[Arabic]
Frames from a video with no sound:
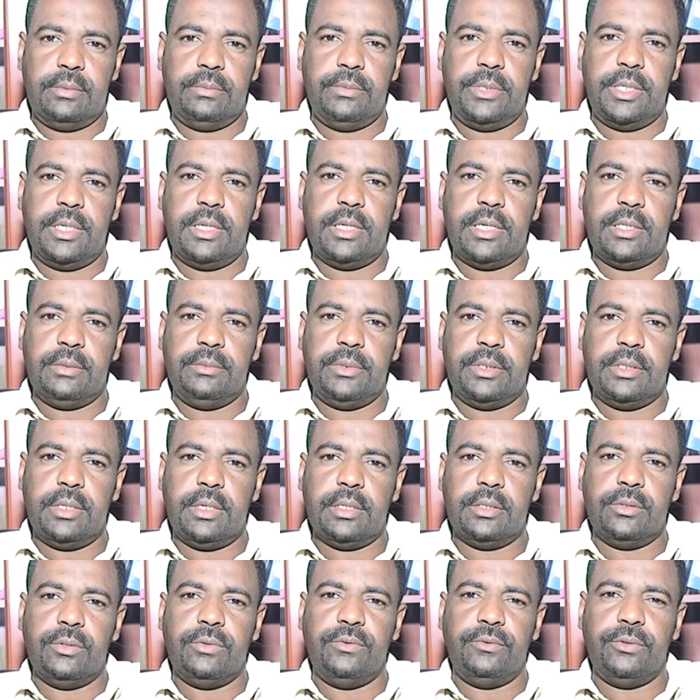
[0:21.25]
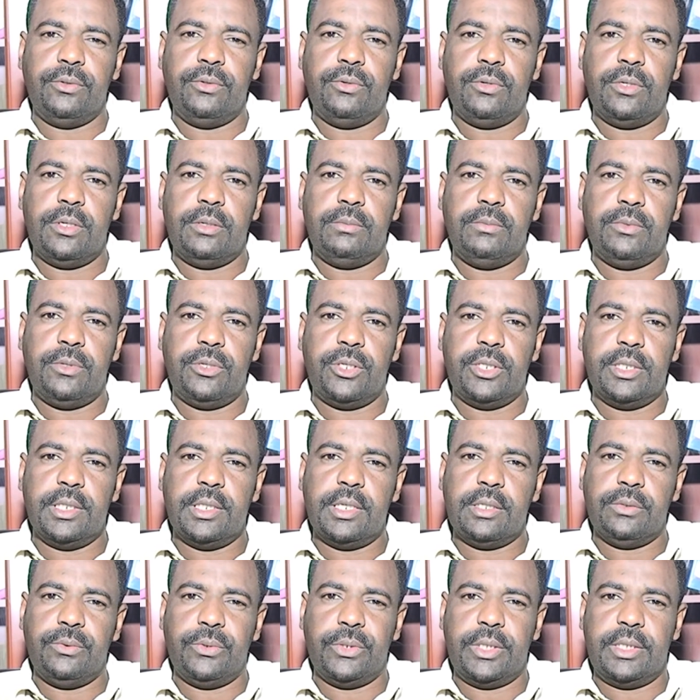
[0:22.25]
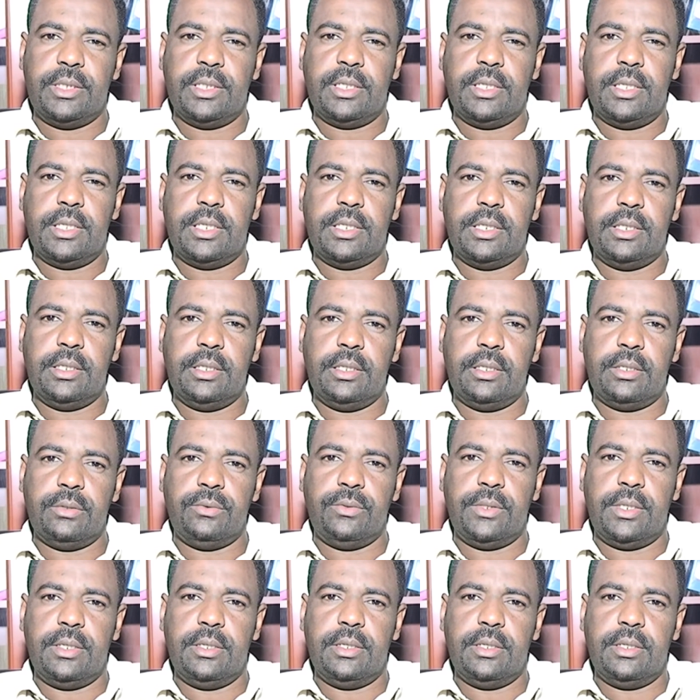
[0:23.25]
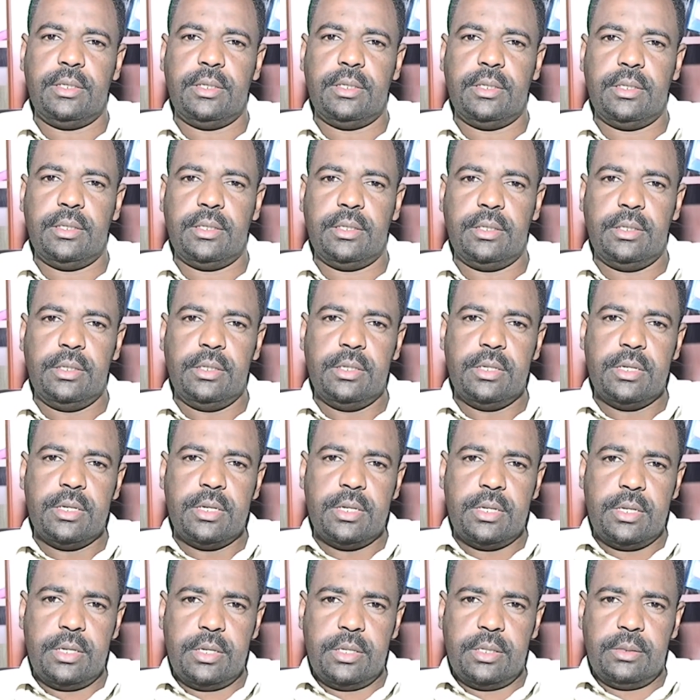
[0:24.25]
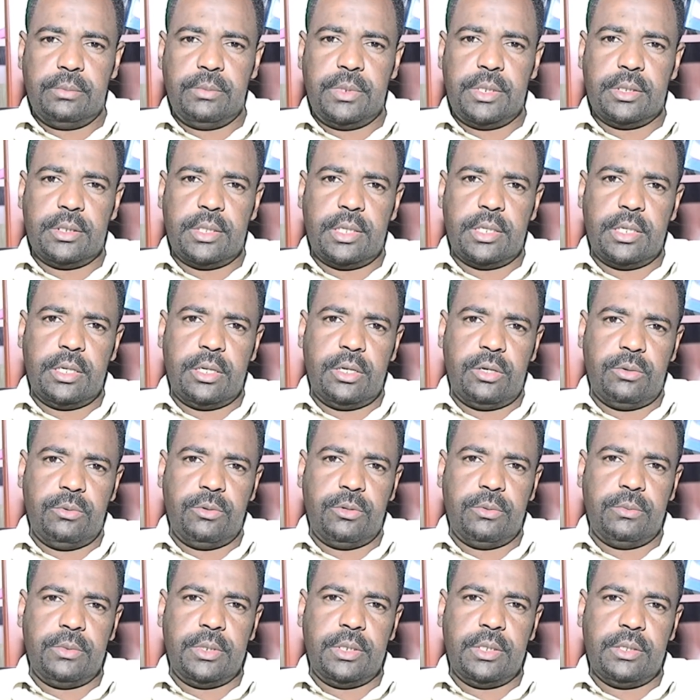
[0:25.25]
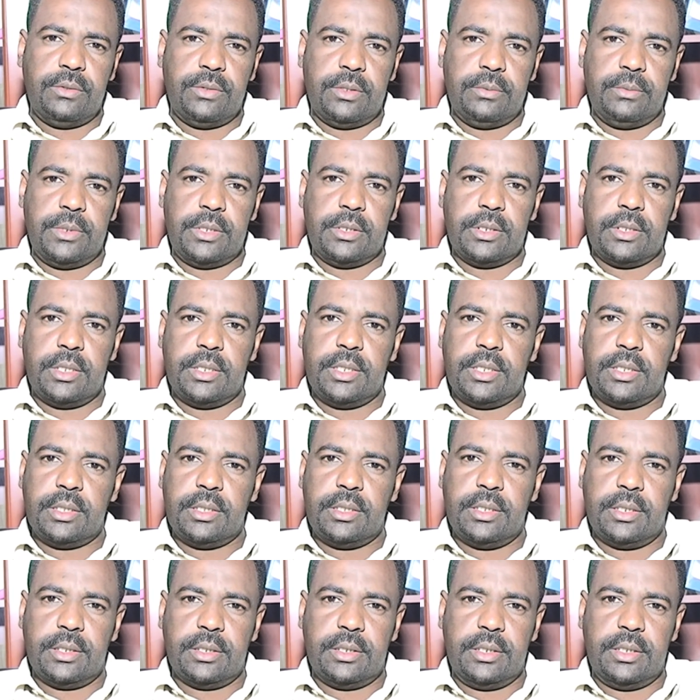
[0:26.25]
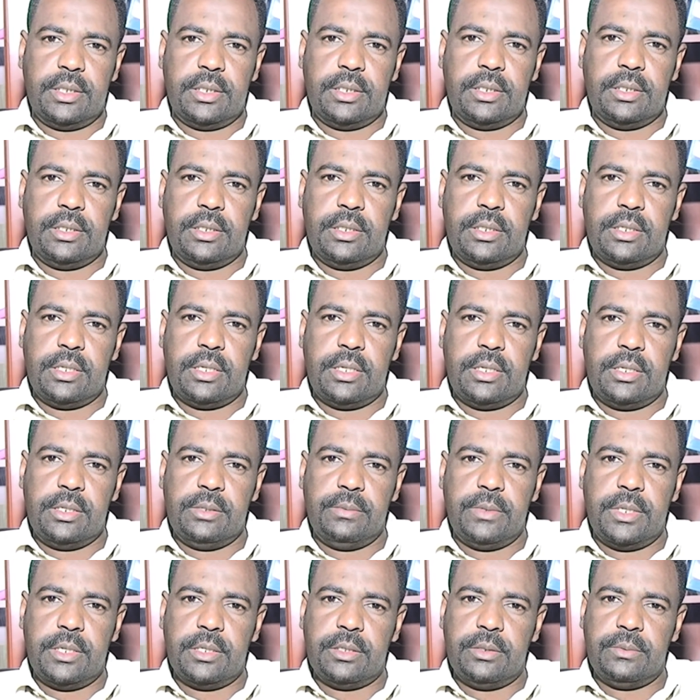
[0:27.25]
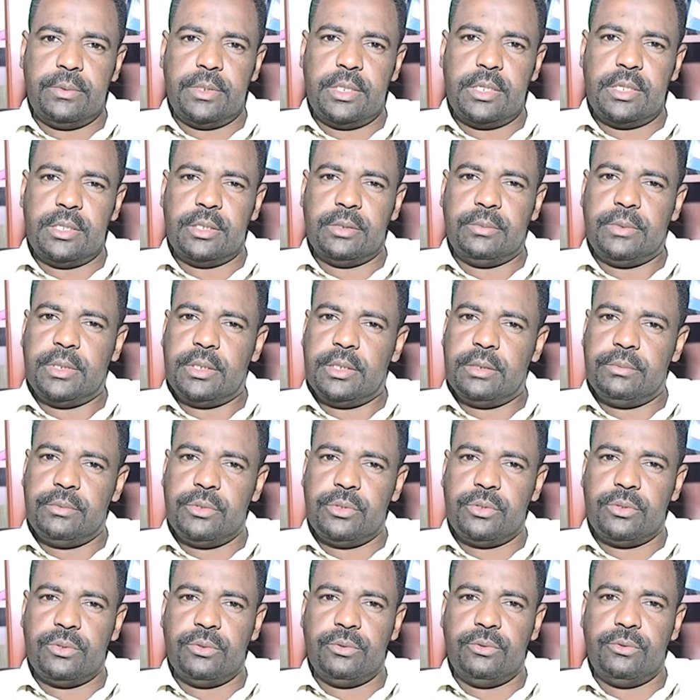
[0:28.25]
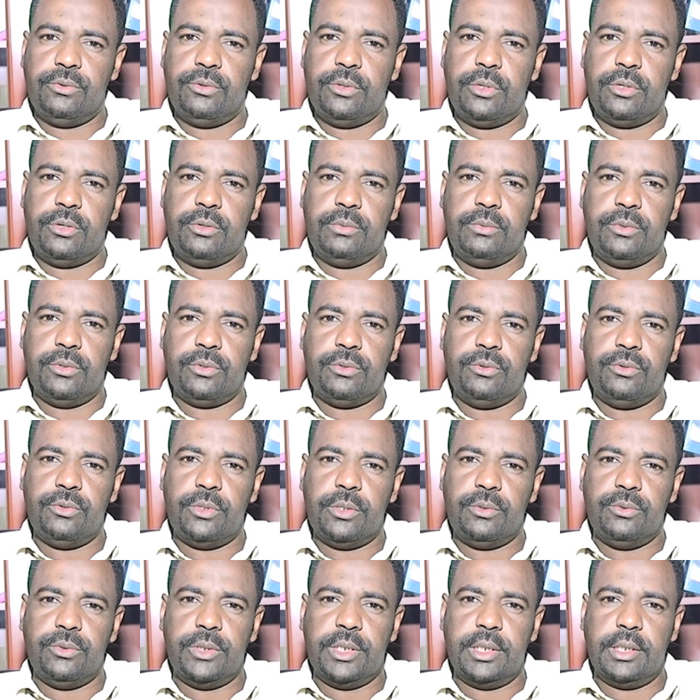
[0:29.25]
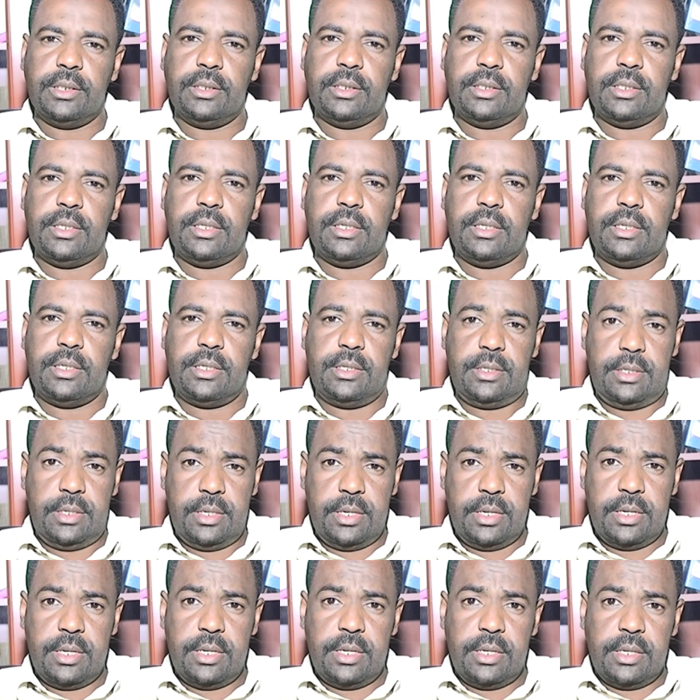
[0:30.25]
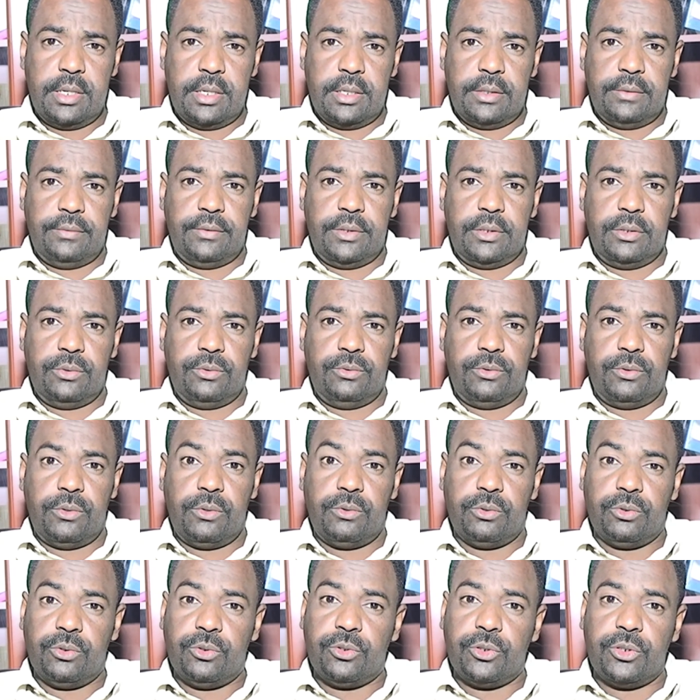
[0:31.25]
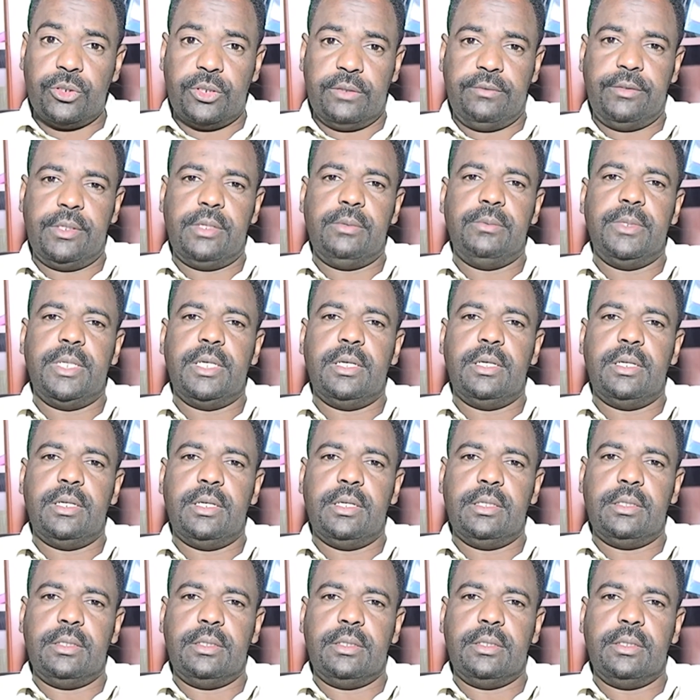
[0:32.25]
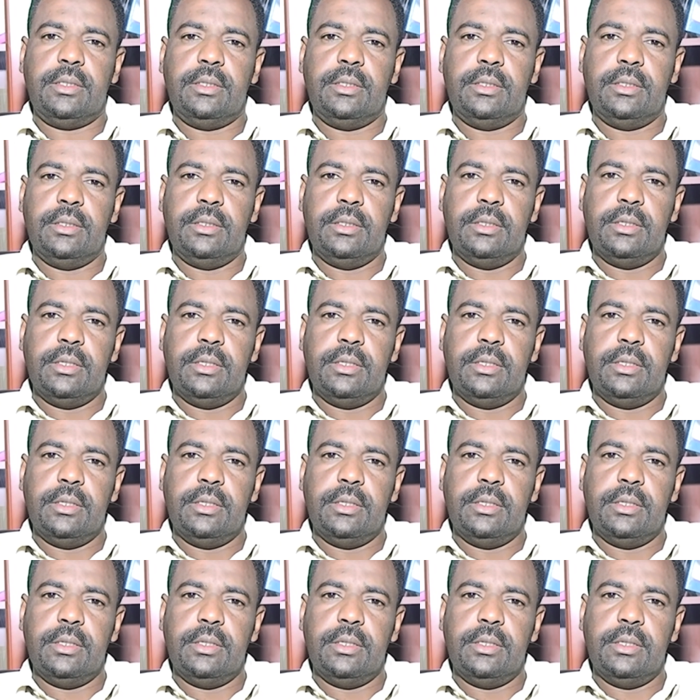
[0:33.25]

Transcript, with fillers: البيانات بتاعتنا وفي كل المخرجات والتقارير وال الميزانية العمومية والميزانية التقديرية لما يتميز به من سهولة ومرونة ودقة ووضوح في البيانات